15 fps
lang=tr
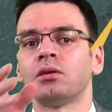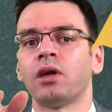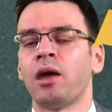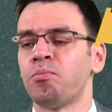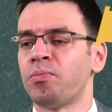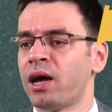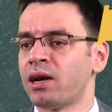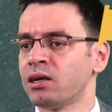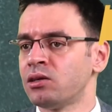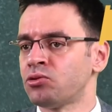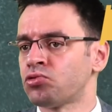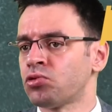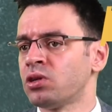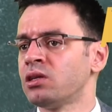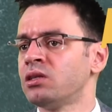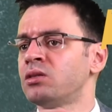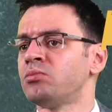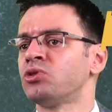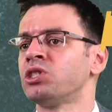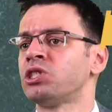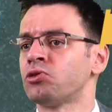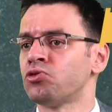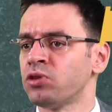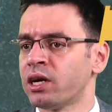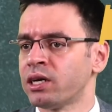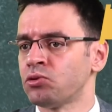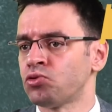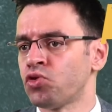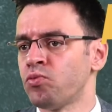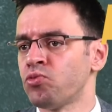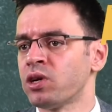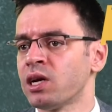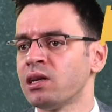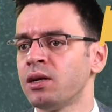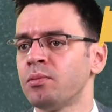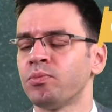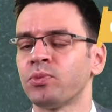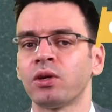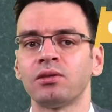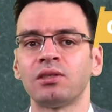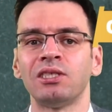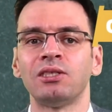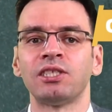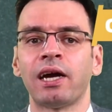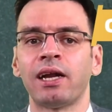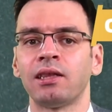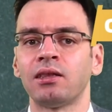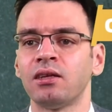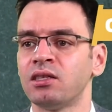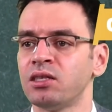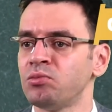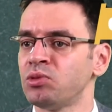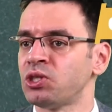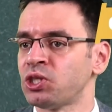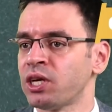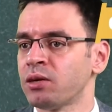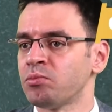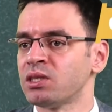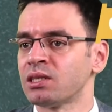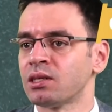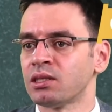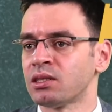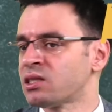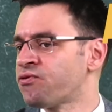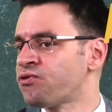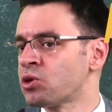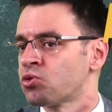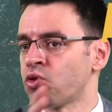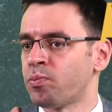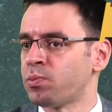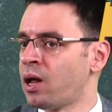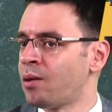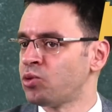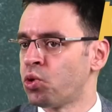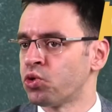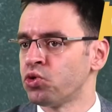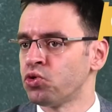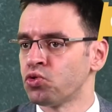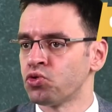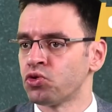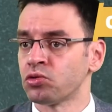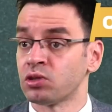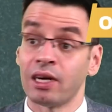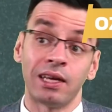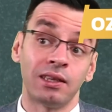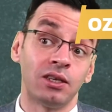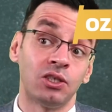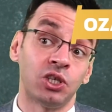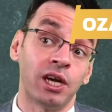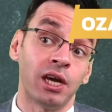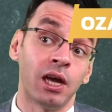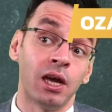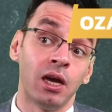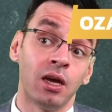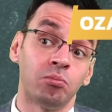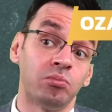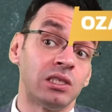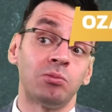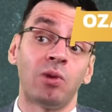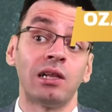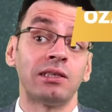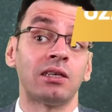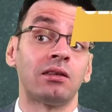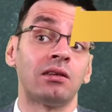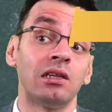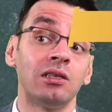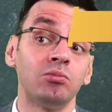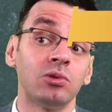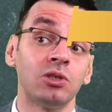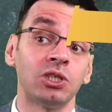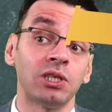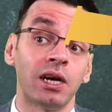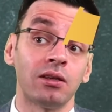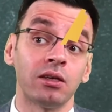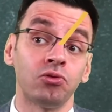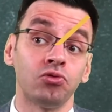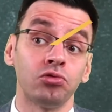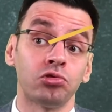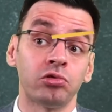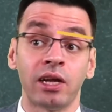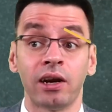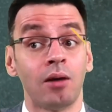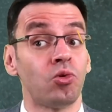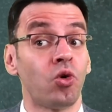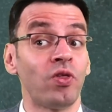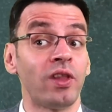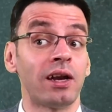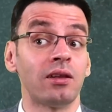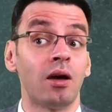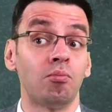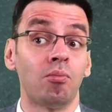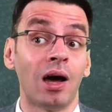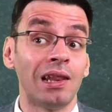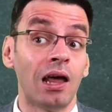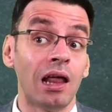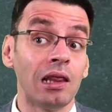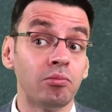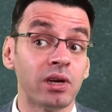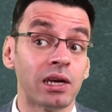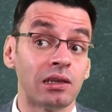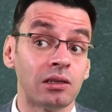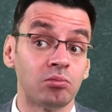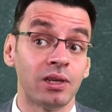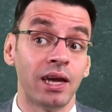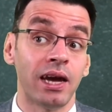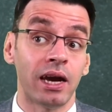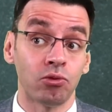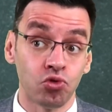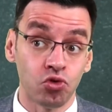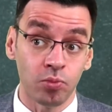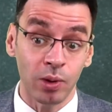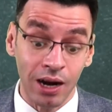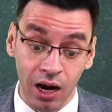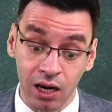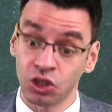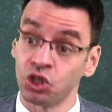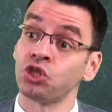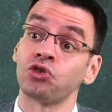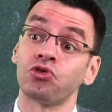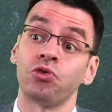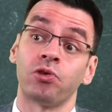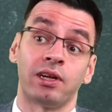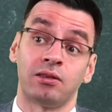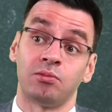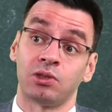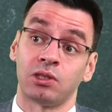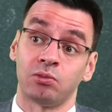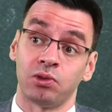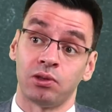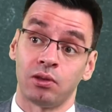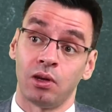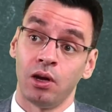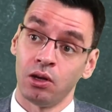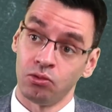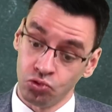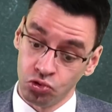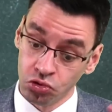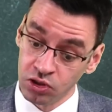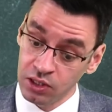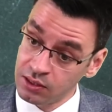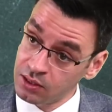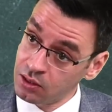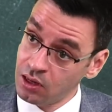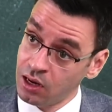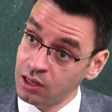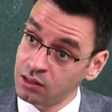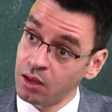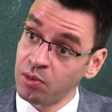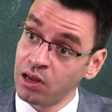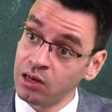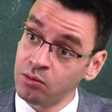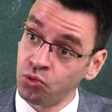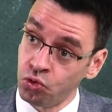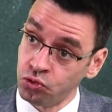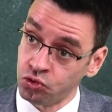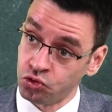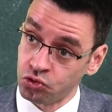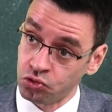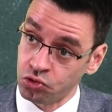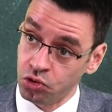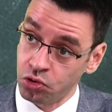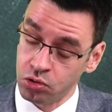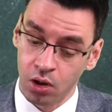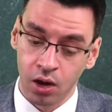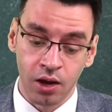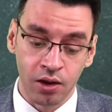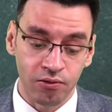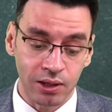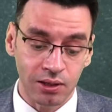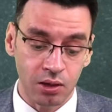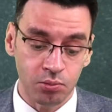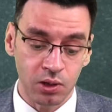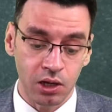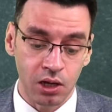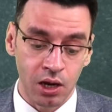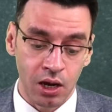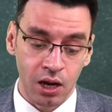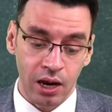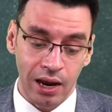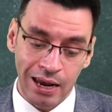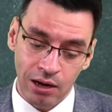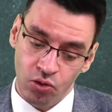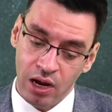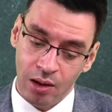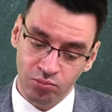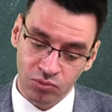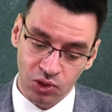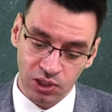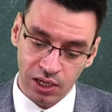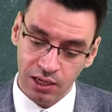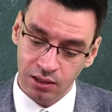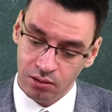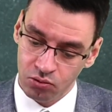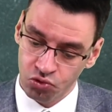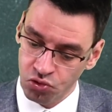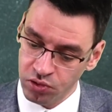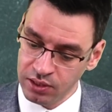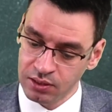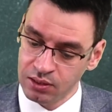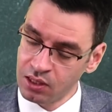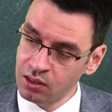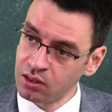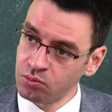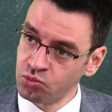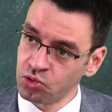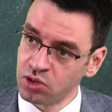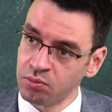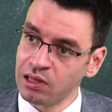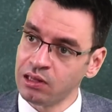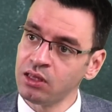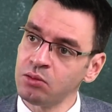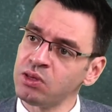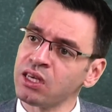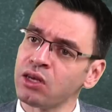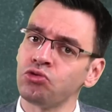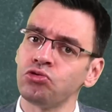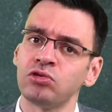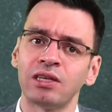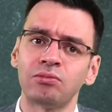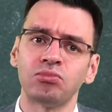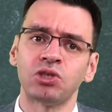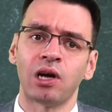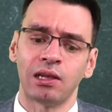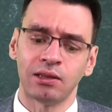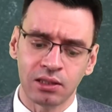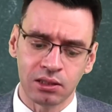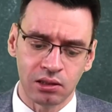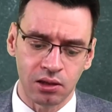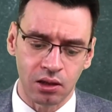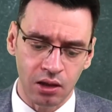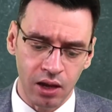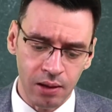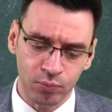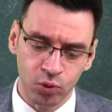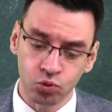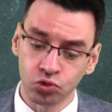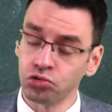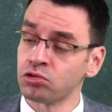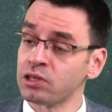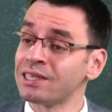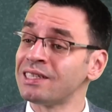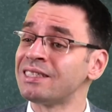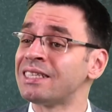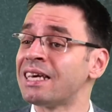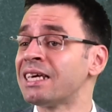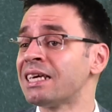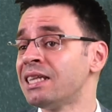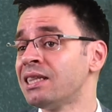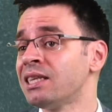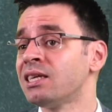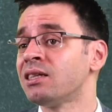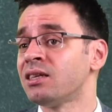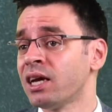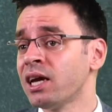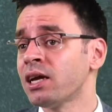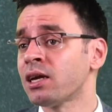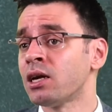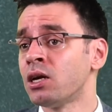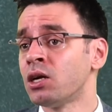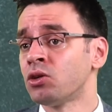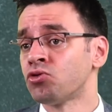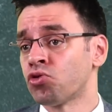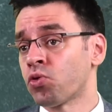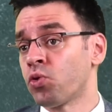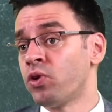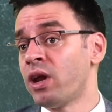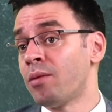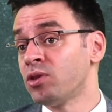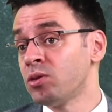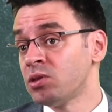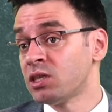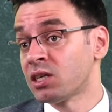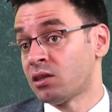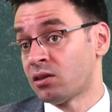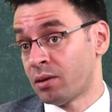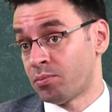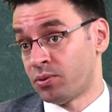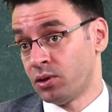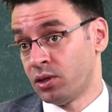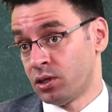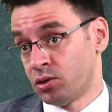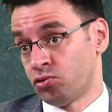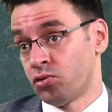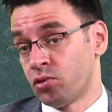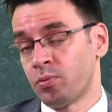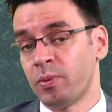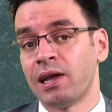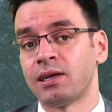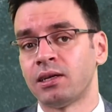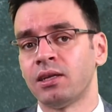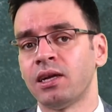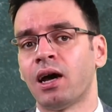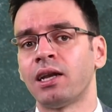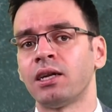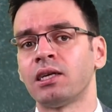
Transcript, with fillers: emperyalist olalım, dış dünyayı sömürelim, ticaret dediğimiz şey bir sıfır toplamlı oyundur. Sadece biz mal satalım dışarıdaki uluslara ama onlardan mal almayalım diyen gruba karşı çıkıyor Adam Smith. Düşüncesinin ana temelini bu oluşturuyor. Ve tabii en önemli şey çoğu insanın da burada bildiği 1776 yılında Ulusların Zenginliği diye çok önemli bir kitap yazıyor. Belki de hani